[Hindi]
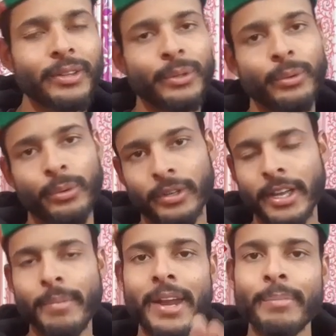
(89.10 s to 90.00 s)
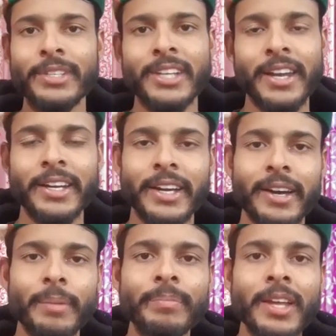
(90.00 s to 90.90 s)
तो उनके बारे में जानेंगे
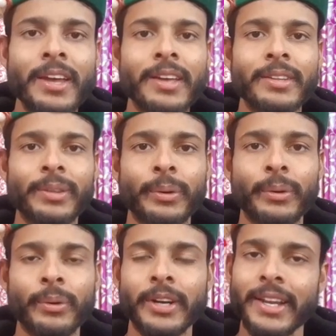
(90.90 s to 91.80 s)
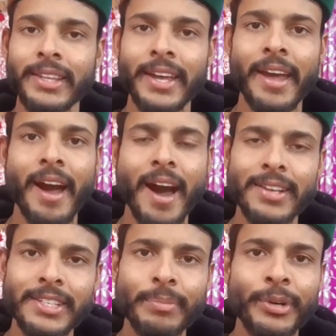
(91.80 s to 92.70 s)
हम तो करते हैं
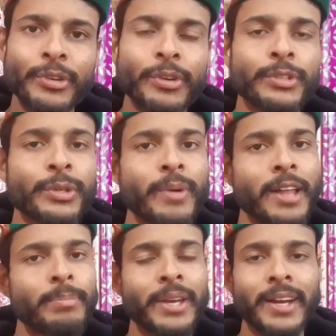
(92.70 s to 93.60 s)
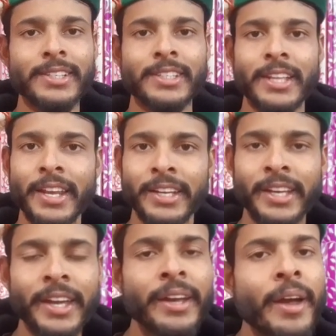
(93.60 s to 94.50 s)
आज की वीडियो की शुरुआत बिना किसी देरी
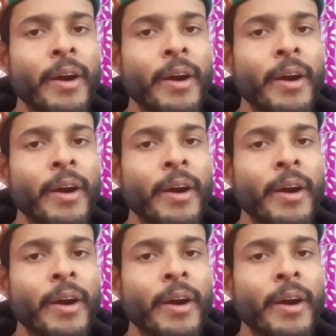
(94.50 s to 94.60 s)
के